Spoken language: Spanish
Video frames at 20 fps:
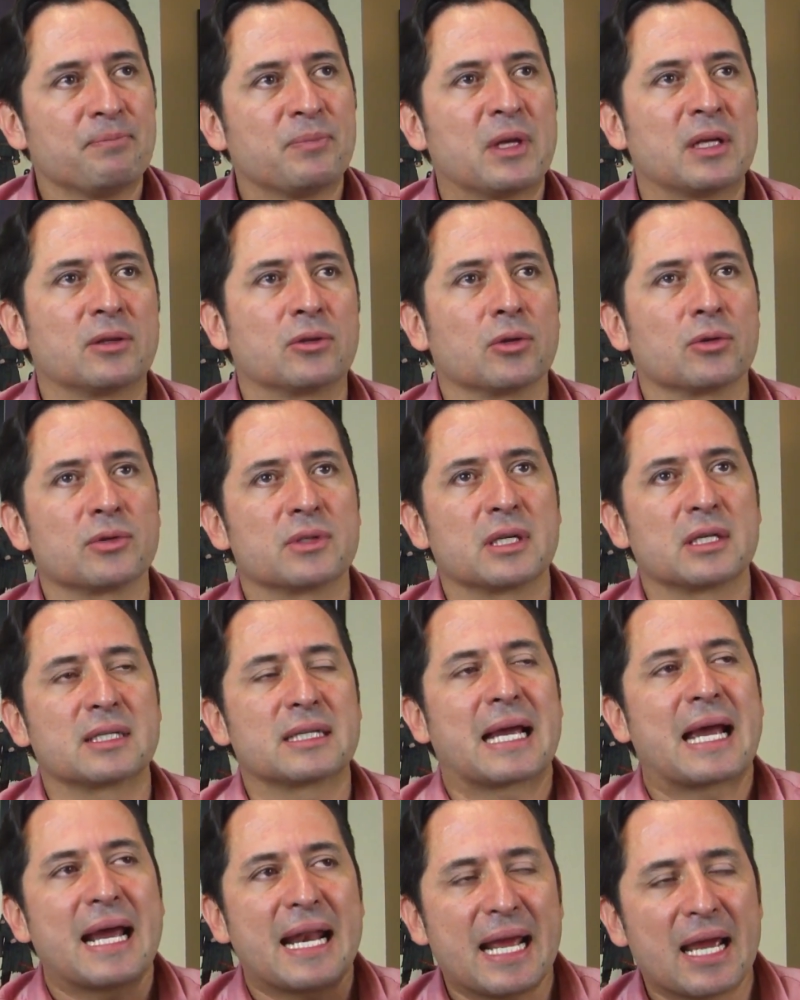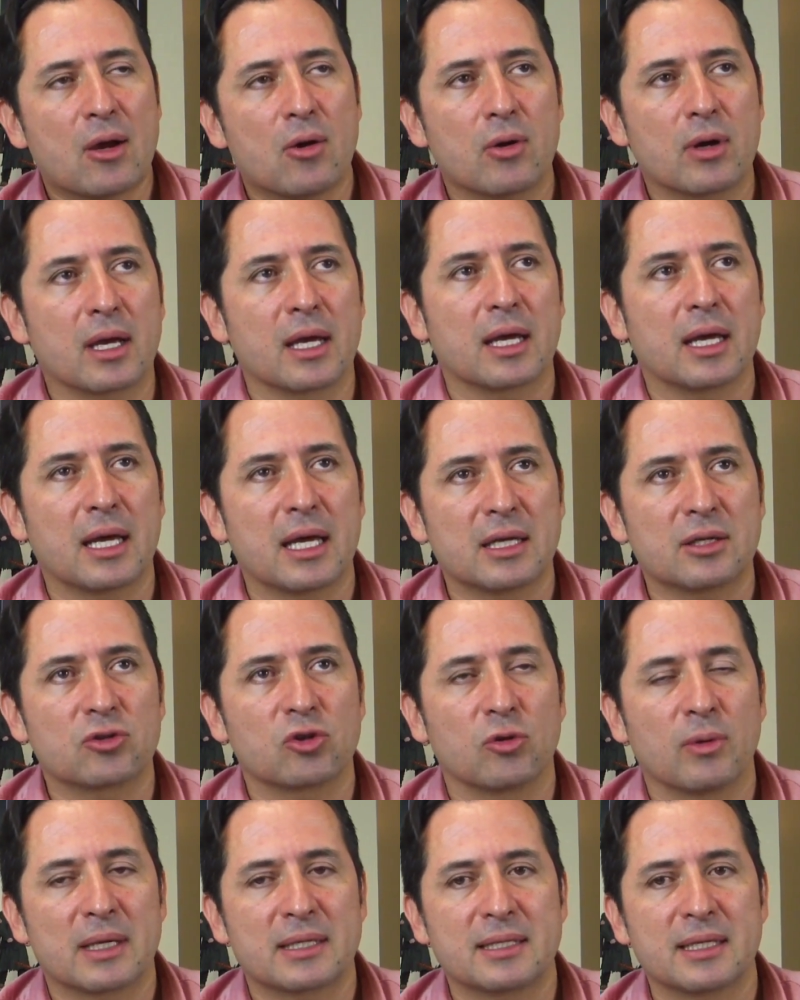Entonces creo que
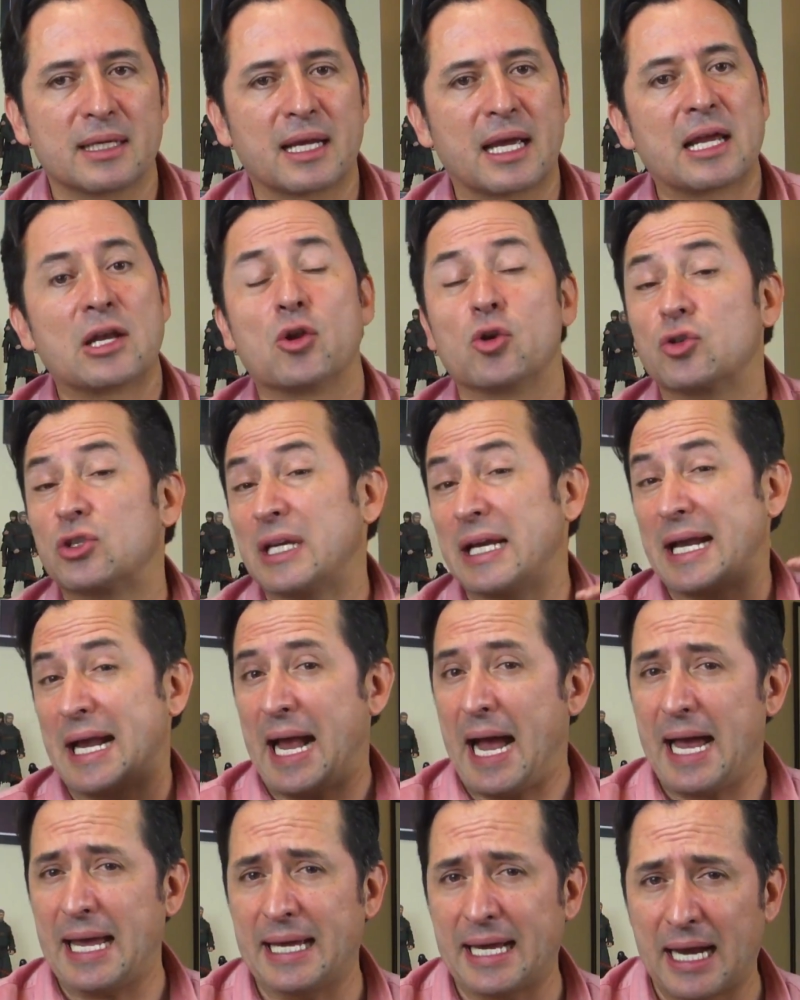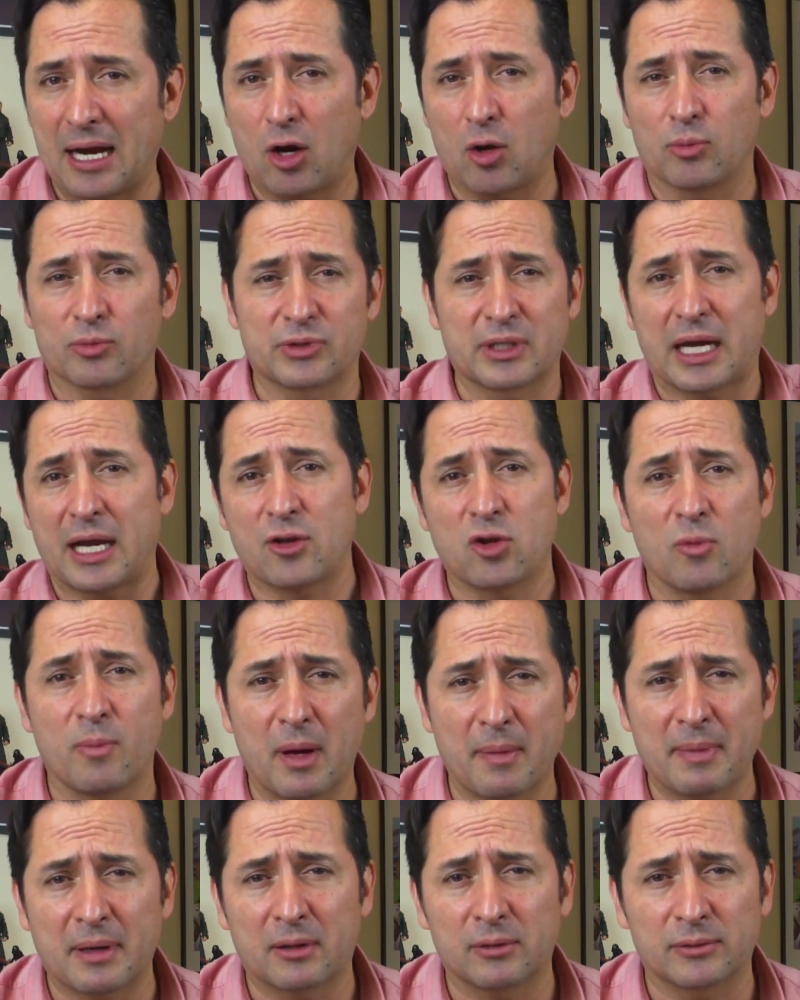eso va a hacer que no se caiga como se cayó
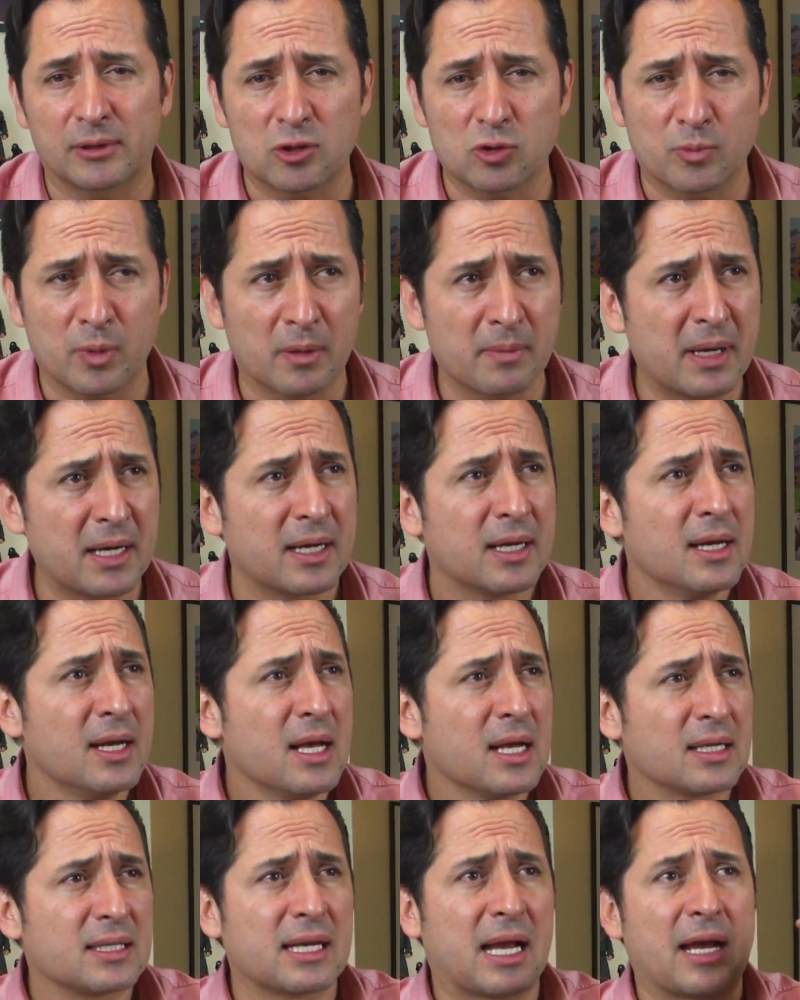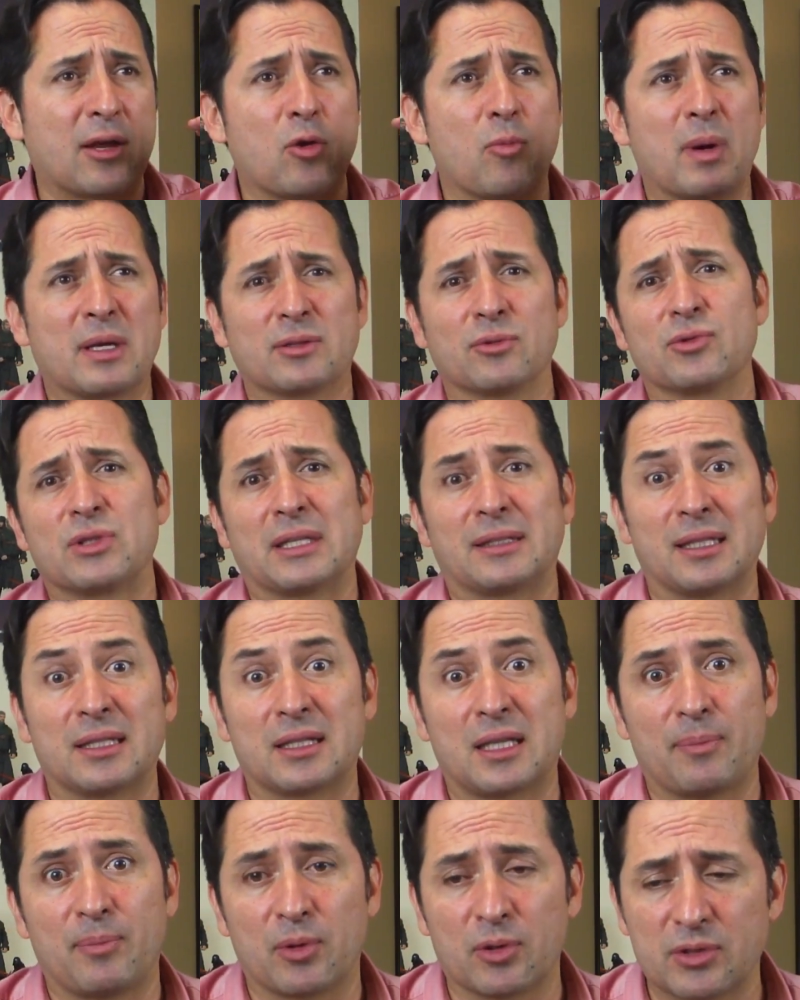Batman contra Superman, que se cayó más de un
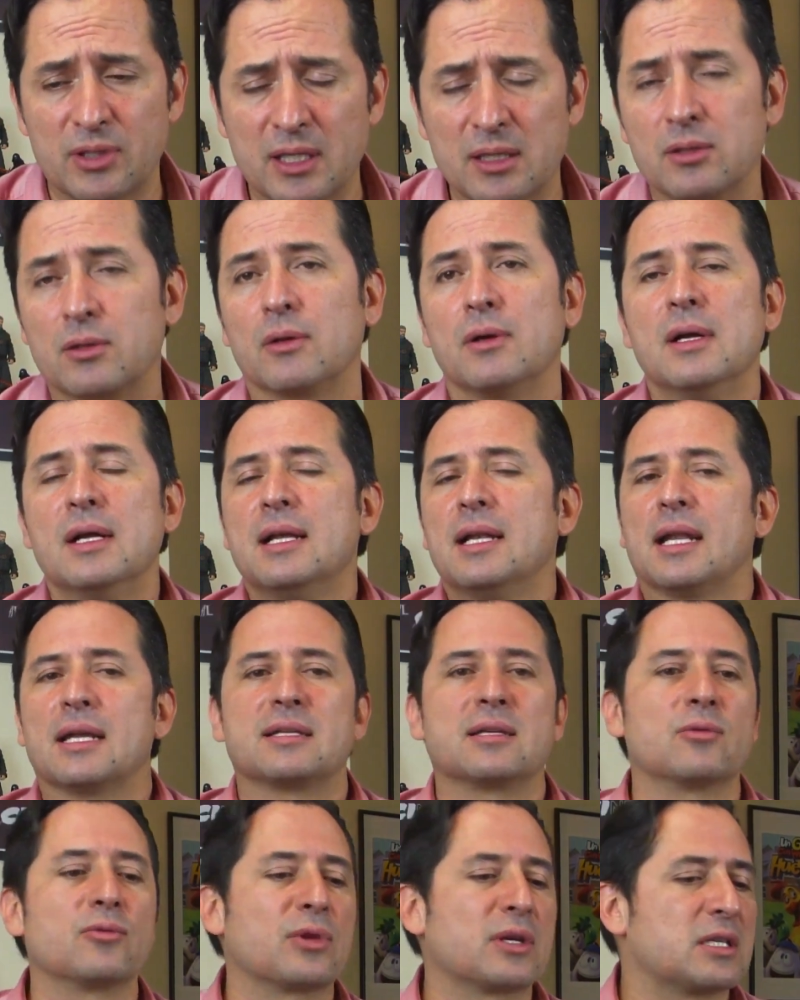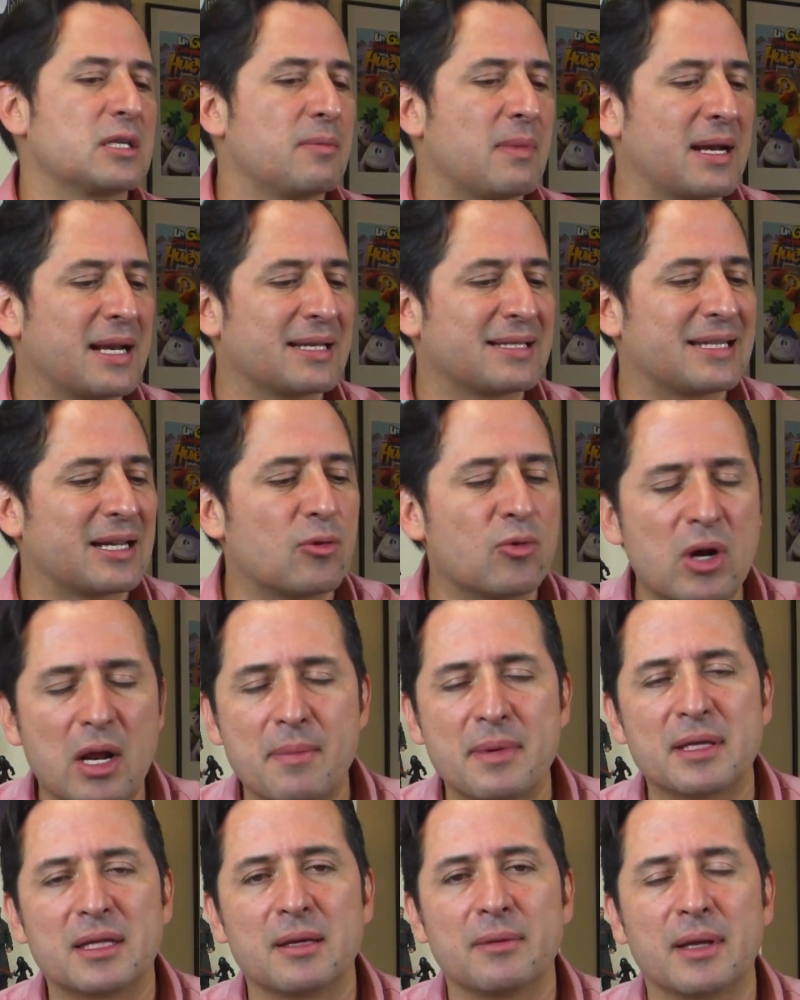70%. La segunda semana
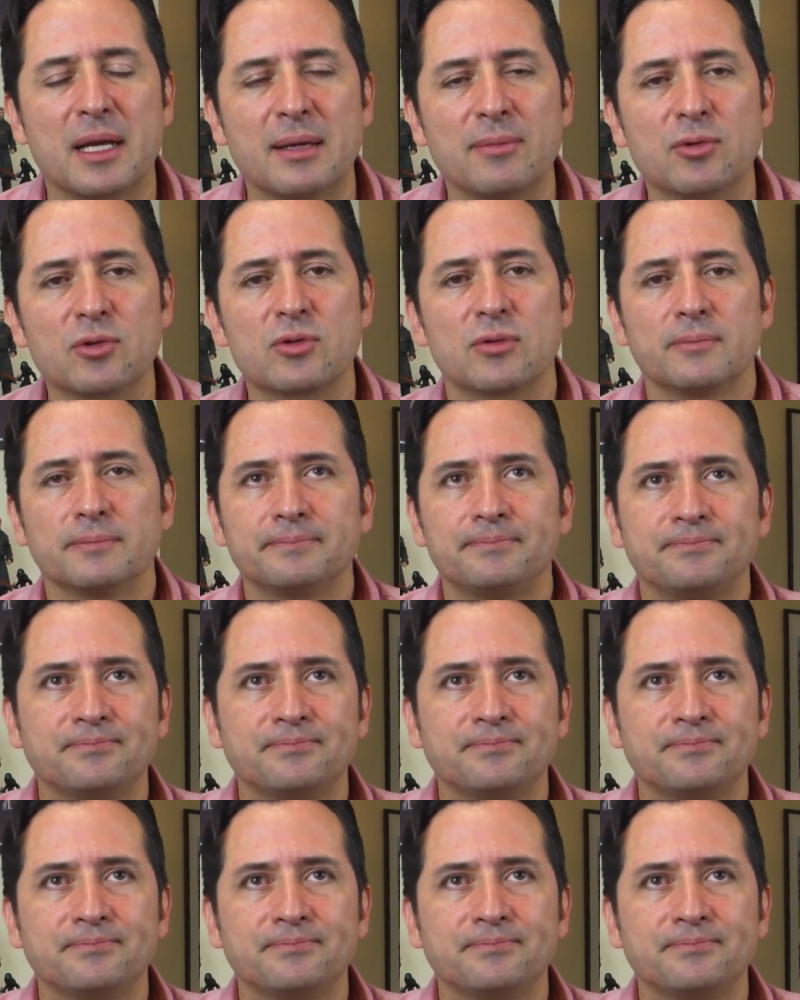seguramente veremos